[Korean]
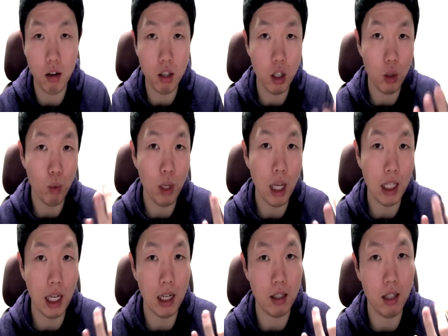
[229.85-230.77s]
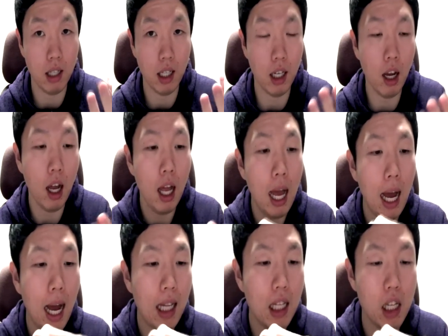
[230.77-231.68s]
어디 위에 양생기냐
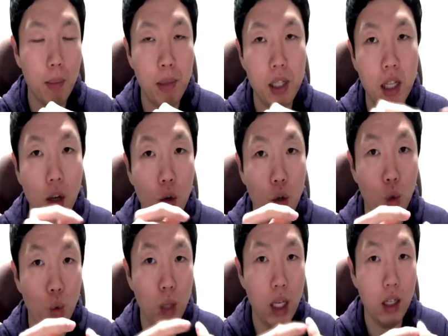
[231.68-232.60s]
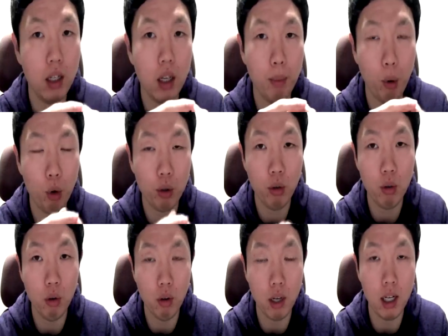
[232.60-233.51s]
안에 잡히진 않고 요 위에 이렇게 봉긋
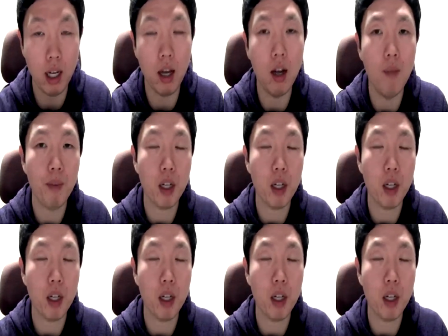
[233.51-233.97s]
올라올 거 아니에요.